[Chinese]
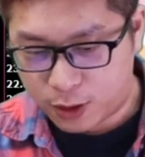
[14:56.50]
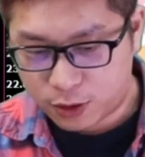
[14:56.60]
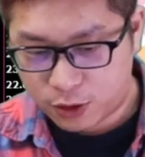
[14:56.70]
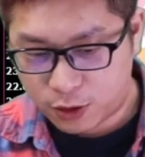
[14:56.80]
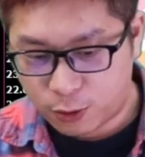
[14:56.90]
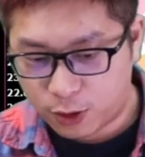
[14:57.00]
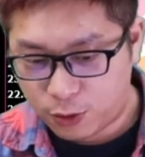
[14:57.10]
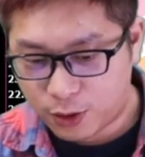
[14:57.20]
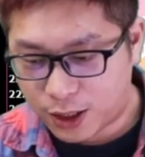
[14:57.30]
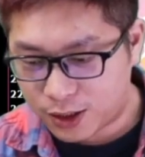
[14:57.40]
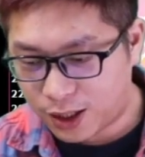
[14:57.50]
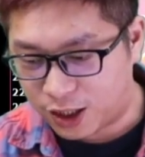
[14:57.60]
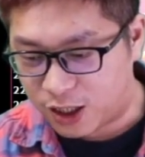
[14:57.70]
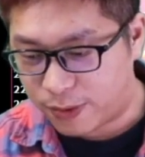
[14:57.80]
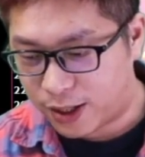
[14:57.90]
嘛，就是说因为它上
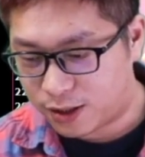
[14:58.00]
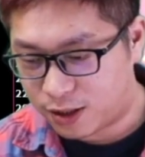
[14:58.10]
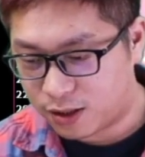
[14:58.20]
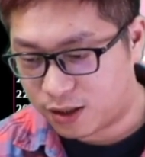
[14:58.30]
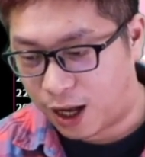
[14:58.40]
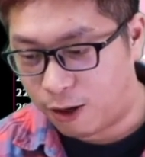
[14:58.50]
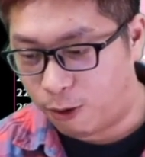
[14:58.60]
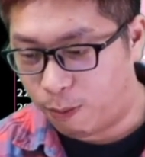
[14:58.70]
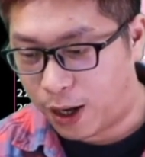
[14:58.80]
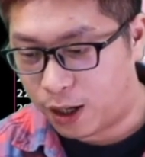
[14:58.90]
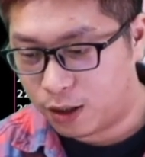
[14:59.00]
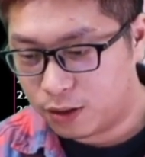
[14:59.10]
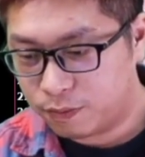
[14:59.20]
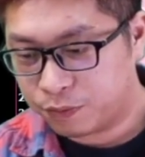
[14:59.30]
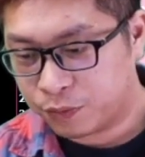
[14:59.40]
礼拜是一根长红棒，
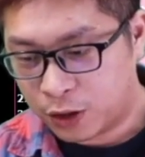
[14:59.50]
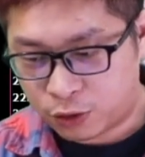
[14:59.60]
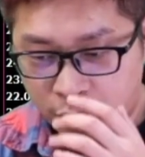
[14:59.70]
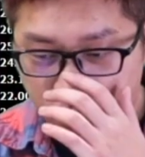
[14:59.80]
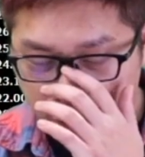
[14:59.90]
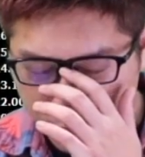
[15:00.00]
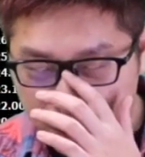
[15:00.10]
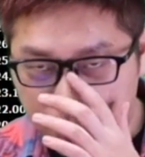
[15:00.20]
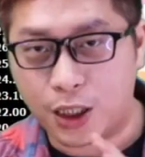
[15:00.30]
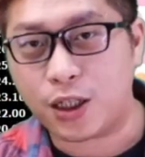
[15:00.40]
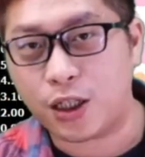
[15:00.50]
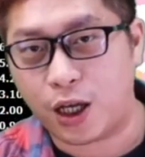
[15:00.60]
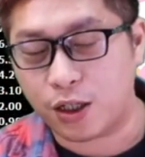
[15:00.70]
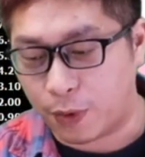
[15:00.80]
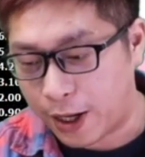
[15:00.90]
所以说今
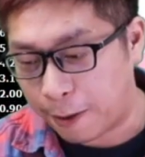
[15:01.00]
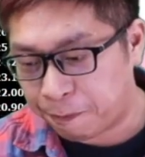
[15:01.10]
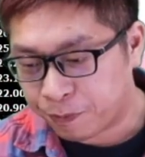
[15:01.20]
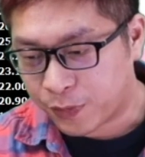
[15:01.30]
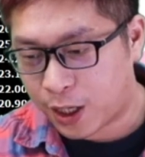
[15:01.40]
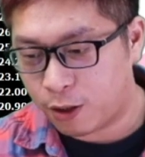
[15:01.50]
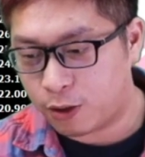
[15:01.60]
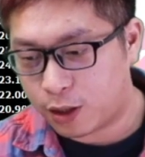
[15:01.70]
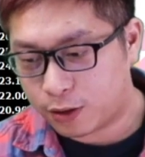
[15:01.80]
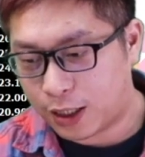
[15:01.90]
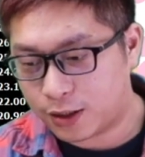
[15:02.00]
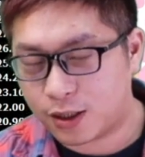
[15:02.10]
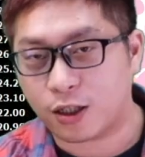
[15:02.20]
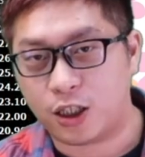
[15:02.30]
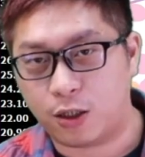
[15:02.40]
天怎么样？你看哦，它
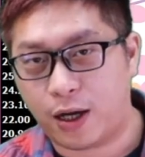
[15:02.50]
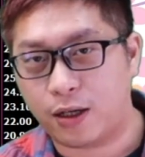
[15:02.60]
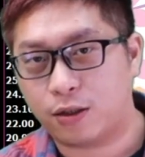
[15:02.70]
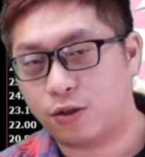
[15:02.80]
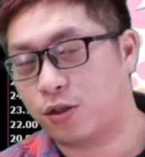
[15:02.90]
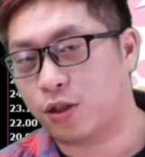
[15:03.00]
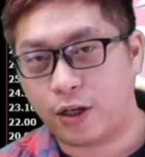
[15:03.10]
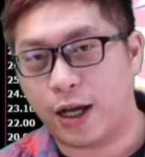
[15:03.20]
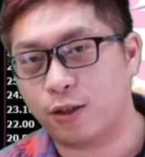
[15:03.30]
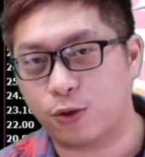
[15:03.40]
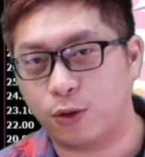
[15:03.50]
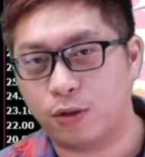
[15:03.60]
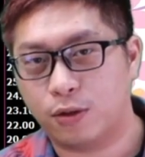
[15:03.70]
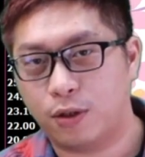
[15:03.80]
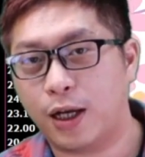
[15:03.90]
这个礼拜就是个量缩，
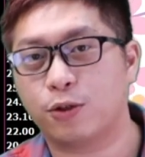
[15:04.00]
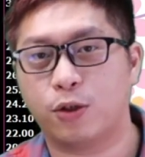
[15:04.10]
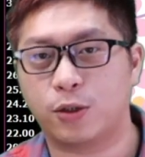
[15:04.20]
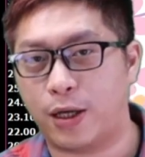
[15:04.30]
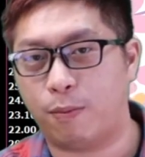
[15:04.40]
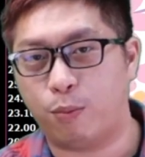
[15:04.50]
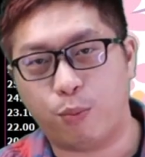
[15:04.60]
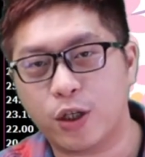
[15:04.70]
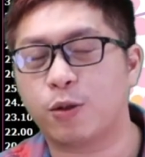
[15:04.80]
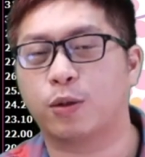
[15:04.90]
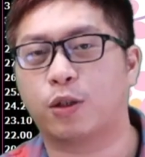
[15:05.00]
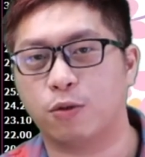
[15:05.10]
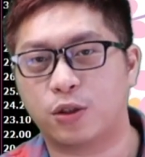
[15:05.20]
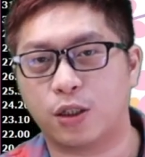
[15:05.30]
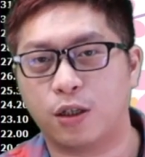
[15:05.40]
量缩怎么样？没有什么
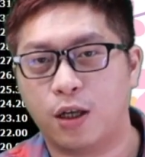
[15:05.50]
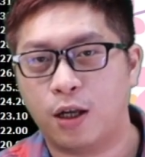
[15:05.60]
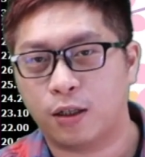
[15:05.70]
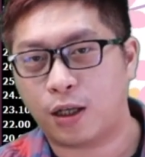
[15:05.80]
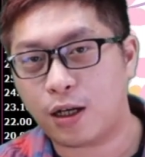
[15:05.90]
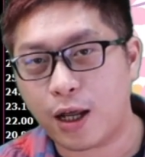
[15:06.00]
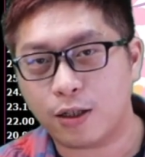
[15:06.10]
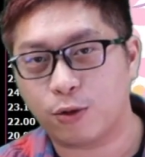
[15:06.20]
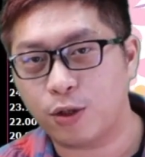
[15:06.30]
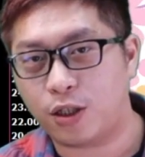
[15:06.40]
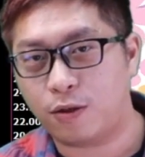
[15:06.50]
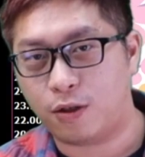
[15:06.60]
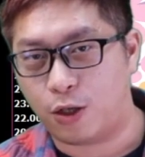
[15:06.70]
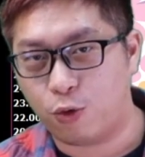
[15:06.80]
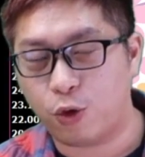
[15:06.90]
动静。但量缩
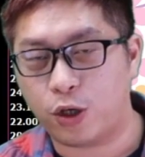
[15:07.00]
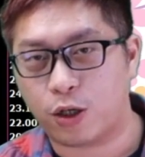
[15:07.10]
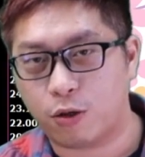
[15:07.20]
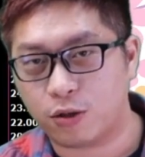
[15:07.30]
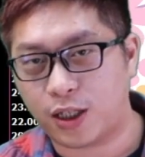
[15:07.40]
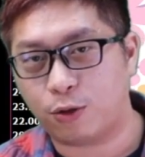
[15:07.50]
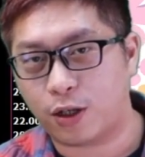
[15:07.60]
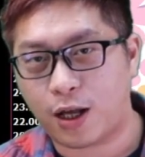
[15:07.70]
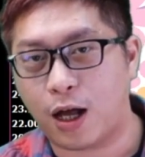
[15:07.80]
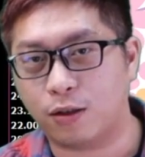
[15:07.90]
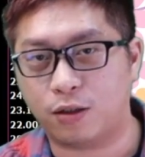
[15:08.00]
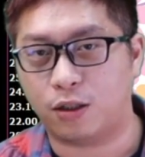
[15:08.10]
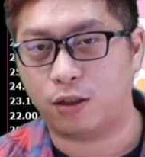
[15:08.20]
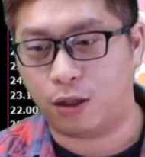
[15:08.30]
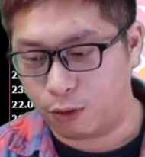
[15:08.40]
你如果能够相对抗
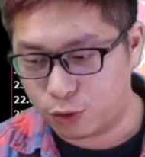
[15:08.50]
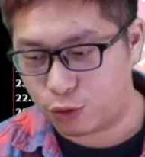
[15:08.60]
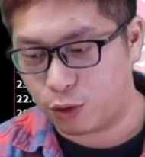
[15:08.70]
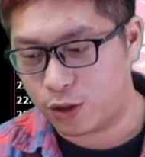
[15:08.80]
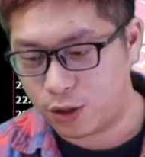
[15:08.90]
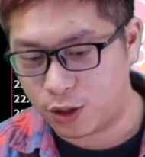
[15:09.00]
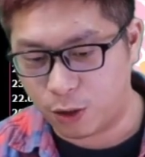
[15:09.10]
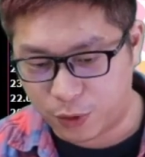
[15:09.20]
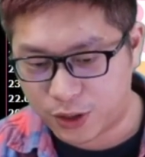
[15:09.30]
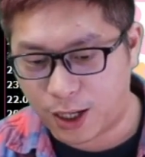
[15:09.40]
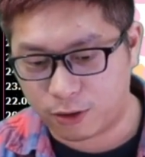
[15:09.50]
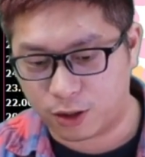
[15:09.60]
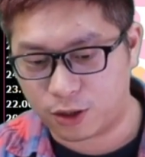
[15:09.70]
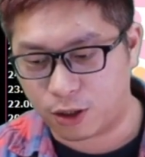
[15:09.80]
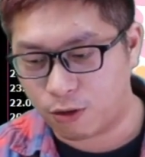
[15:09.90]
跌的话，我就觉得是一个比较好的
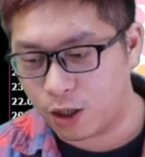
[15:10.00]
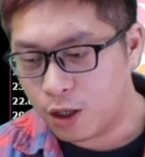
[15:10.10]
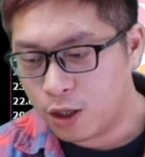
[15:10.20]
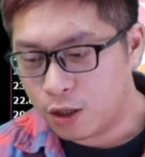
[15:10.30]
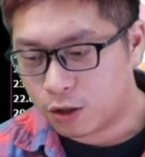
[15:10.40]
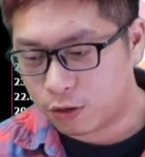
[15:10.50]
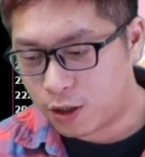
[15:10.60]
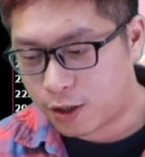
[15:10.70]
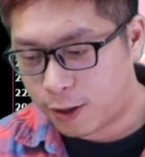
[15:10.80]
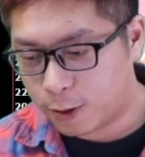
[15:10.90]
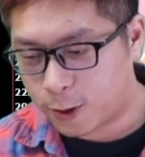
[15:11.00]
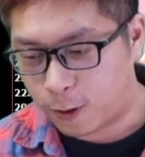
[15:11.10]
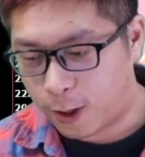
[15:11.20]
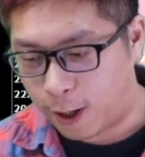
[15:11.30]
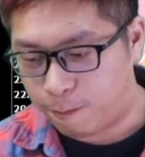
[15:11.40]
情况。所以看到长
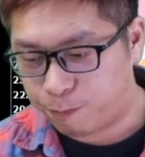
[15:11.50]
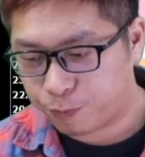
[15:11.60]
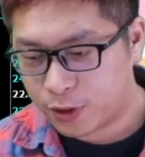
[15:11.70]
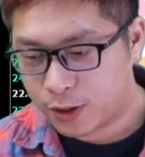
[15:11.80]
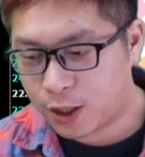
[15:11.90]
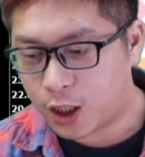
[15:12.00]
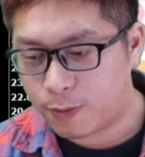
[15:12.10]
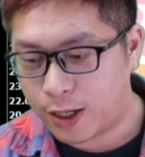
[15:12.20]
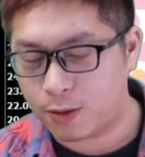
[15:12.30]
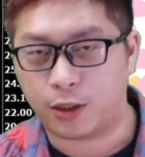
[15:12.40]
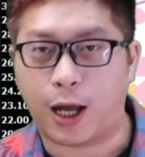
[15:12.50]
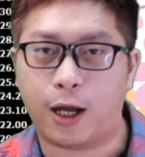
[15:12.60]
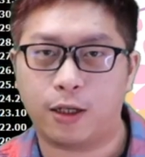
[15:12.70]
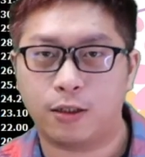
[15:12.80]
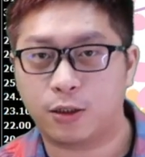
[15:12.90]
隆行上礼拜这么
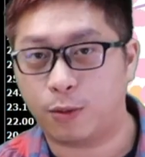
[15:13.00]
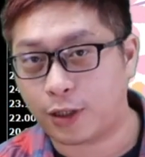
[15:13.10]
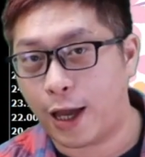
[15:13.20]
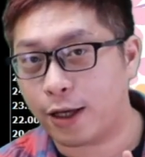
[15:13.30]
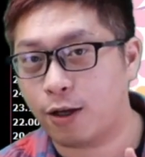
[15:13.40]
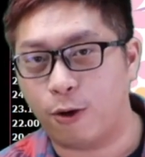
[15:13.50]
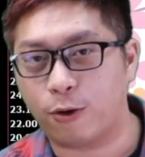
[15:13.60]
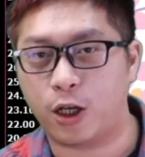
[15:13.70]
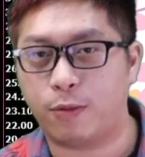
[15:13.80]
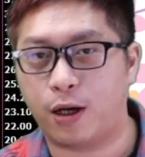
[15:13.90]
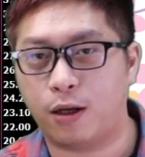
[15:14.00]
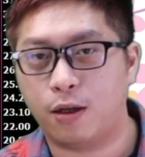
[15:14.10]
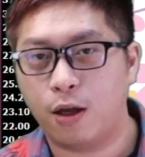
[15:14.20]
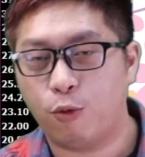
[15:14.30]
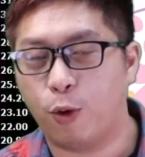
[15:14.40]
大这么大一根红 K 棒，
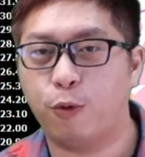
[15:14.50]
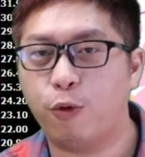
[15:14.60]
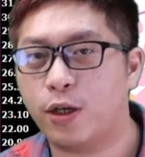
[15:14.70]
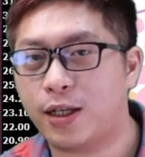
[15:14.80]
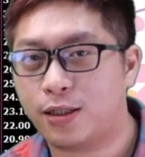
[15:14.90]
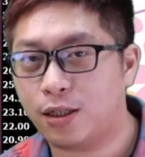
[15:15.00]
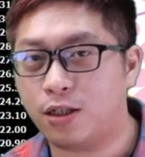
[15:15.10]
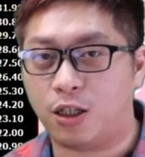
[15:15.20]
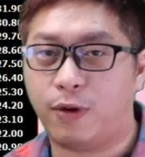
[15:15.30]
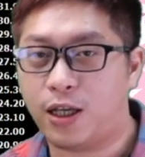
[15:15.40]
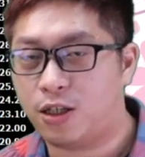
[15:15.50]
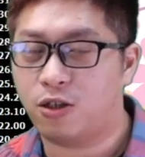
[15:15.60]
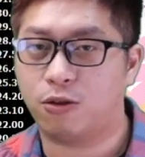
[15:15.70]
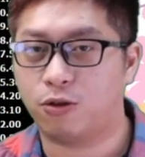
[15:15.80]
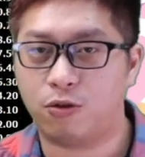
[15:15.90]
我不会在这礼拜一
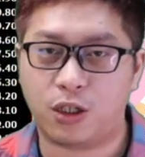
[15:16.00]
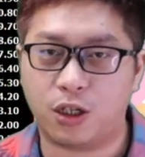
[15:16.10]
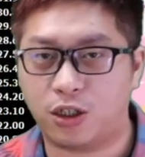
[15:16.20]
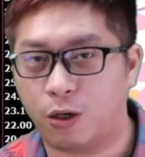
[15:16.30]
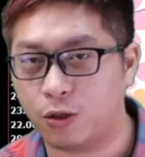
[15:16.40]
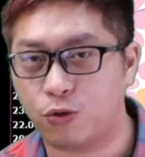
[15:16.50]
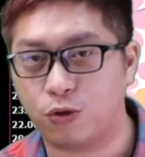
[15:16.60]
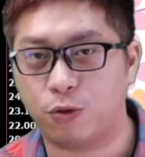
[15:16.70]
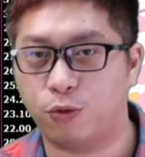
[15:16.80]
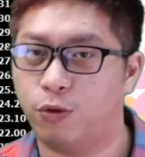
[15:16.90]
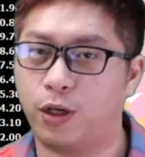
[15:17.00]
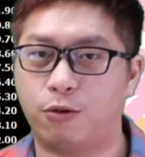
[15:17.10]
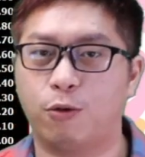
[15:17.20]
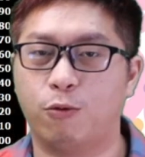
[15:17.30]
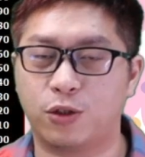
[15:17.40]
的时候就立刻敲进去，不会，因
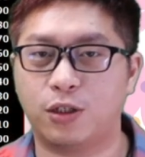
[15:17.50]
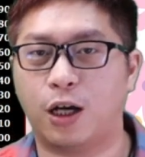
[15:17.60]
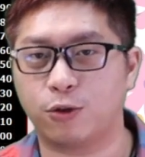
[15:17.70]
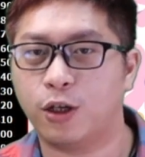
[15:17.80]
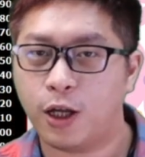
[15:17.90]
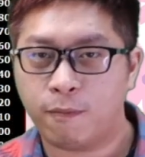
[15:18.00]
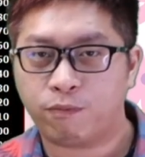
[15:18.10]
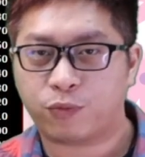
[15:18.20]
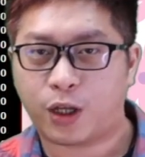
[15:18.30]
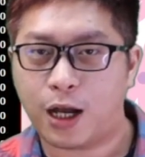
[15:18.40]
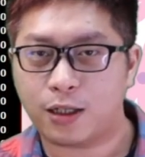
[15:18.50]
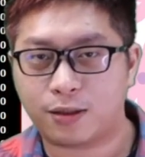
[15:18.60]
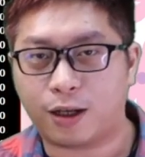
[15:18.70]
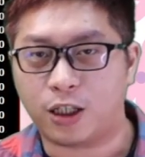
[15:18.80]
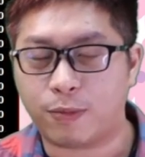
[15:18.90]
为我知道说。它
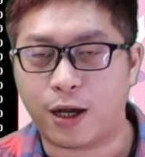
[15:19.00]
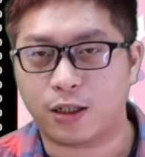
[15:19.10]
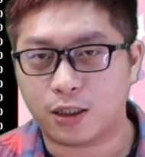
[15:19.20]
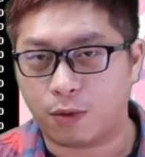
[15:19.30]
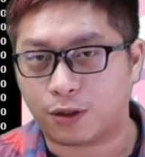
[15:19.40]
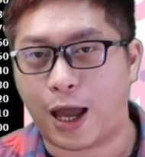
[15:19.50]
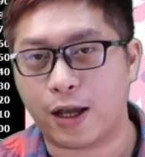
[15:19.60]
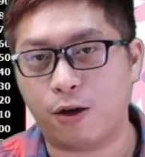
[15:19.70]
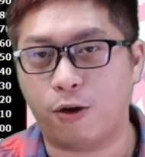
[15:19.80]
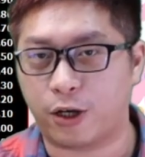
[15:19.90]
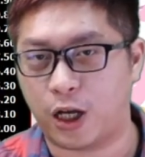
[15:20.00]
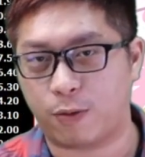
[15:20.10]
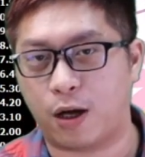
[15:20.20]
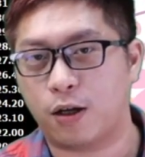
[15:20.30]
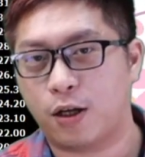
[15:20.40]
上礼拜这么大一个红 K
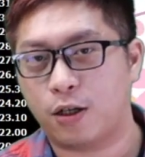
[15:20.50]
棒，